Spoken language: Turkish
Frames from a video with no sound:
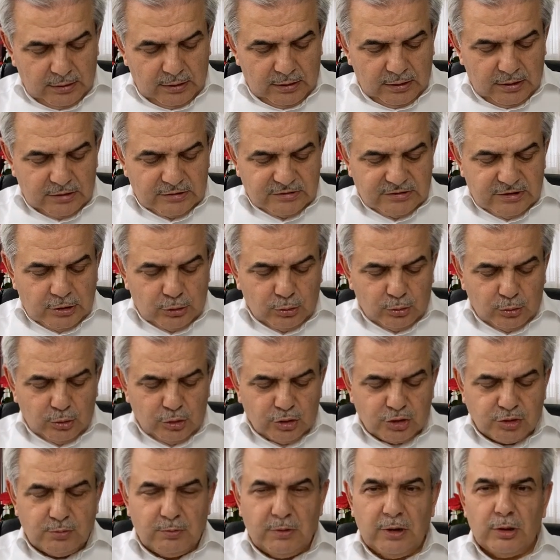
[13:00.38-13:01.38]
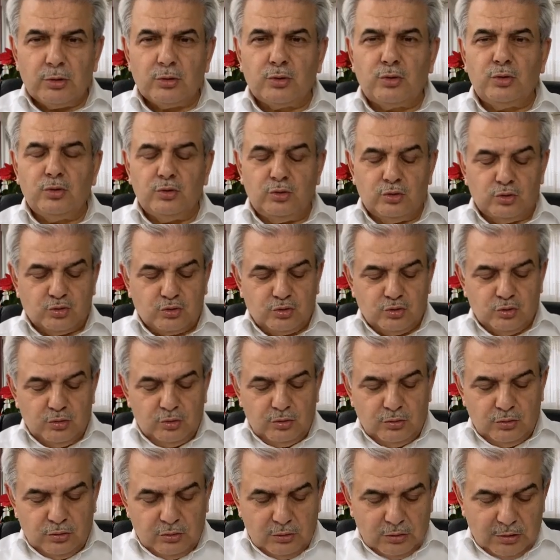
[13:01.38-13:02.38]
Hazreti Osman kuyusu
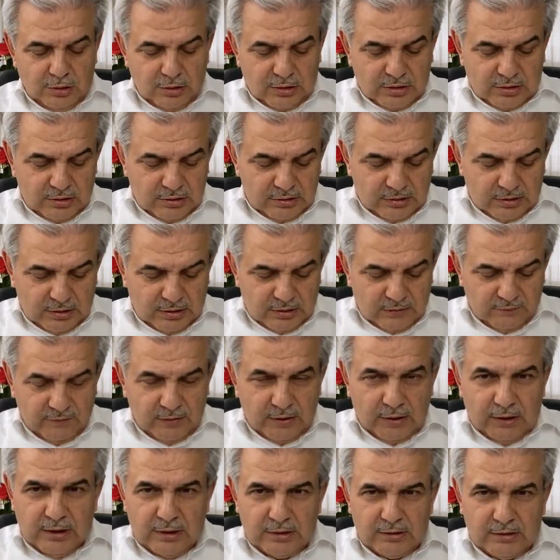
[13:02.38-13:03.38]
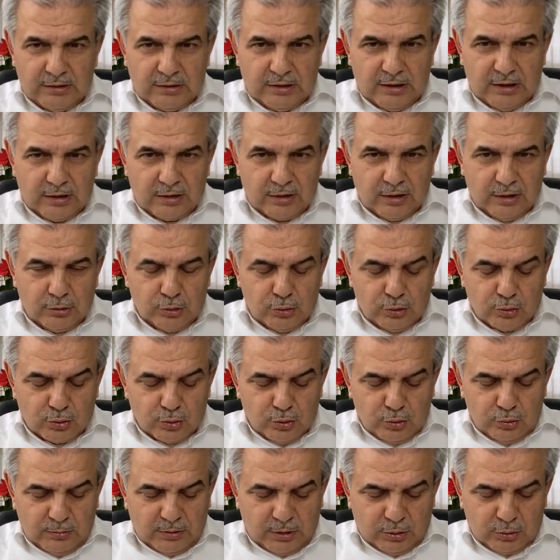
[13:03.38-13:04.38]
hakkında veya diğer adı
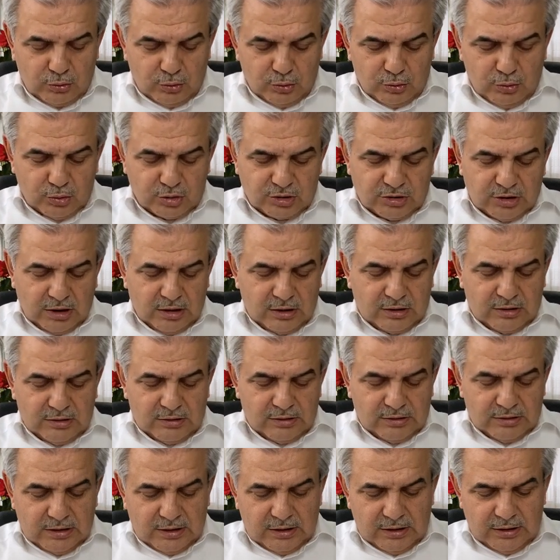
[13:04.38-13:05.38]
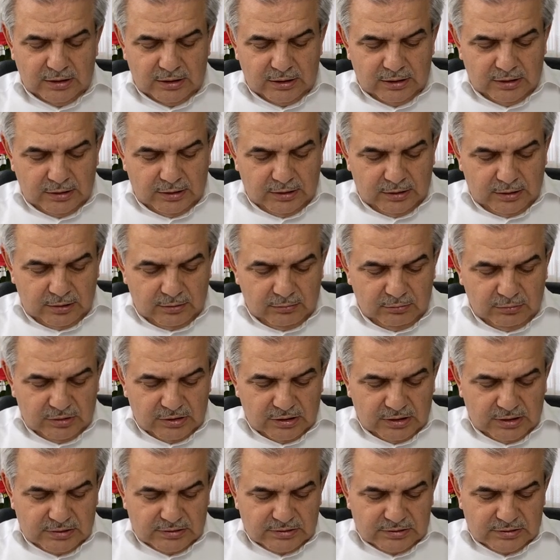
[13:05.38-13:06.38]
Rume kuyusu hakkında
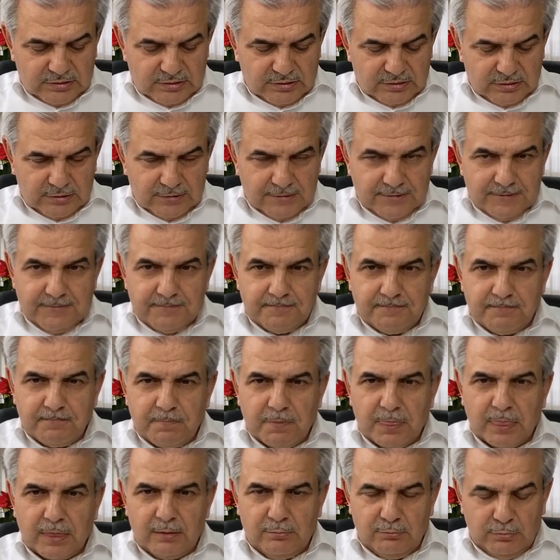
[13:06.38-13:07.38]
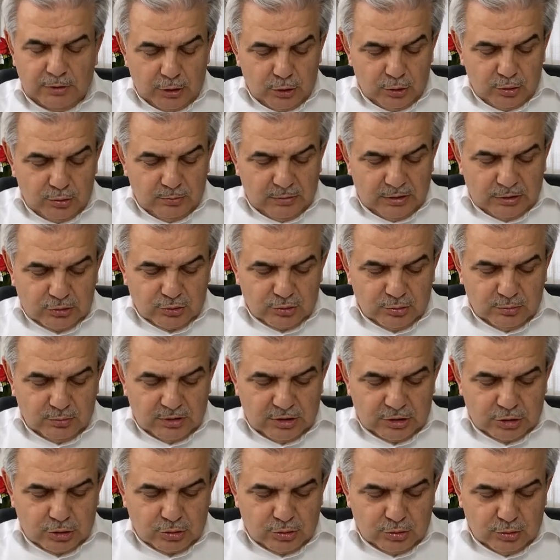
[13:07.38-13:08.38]
biraz maluma
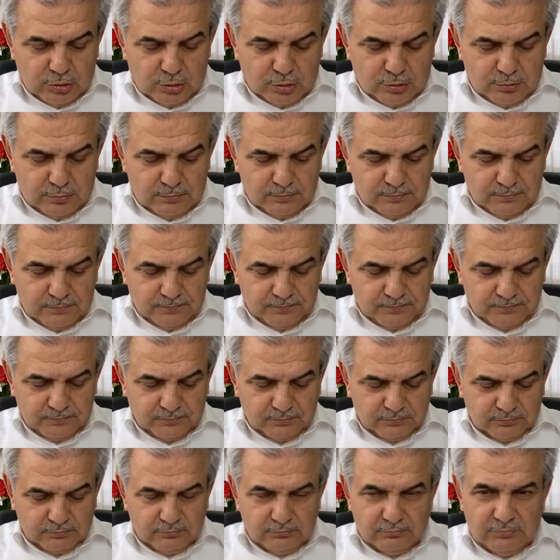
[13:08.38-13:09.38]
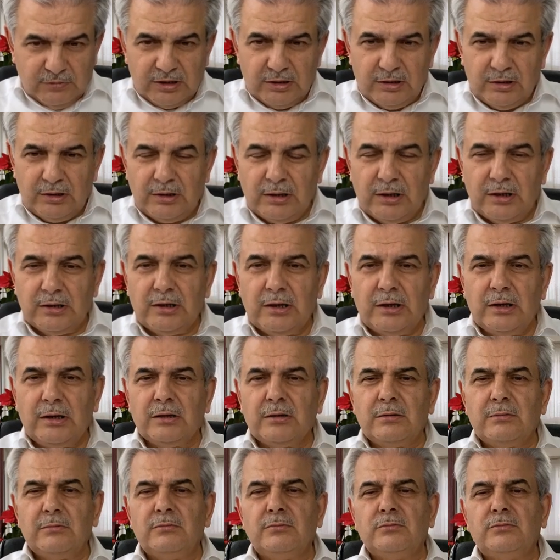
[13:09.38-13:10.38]
sunmak istiyorum. Medine'de
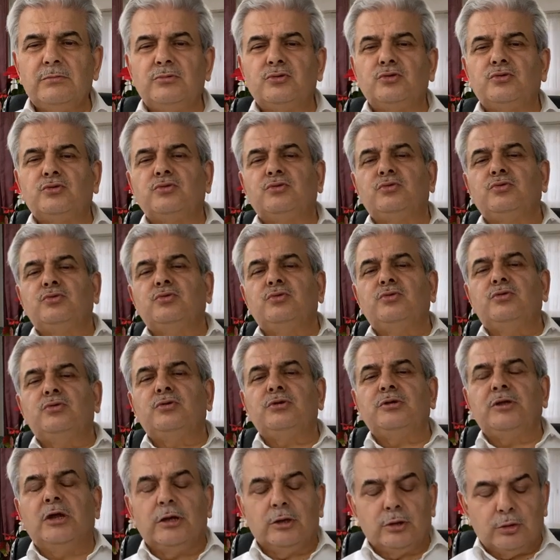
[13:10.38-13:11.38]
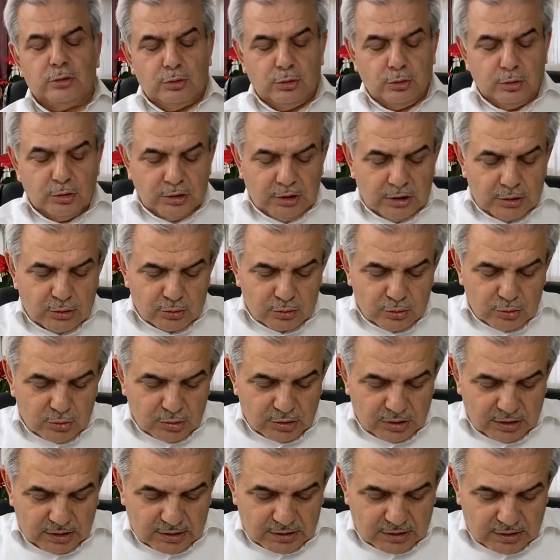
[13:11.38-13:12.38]
suyu tatlı olan
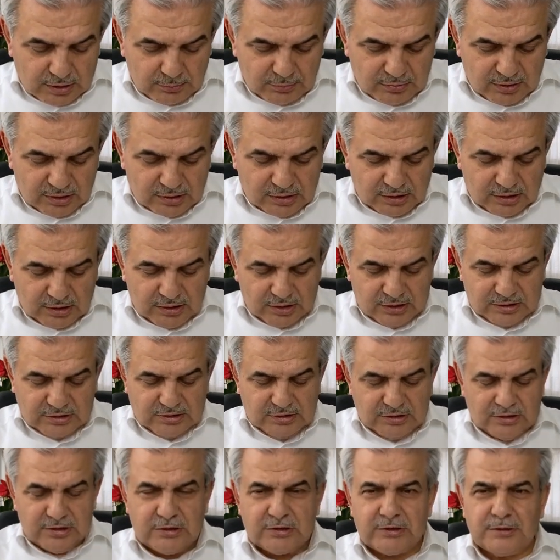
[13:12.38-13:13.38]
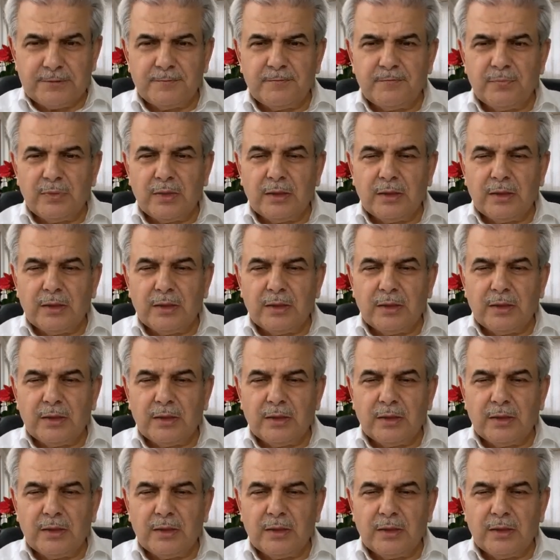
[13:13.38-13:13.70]
kuyulardan bir tanesidir.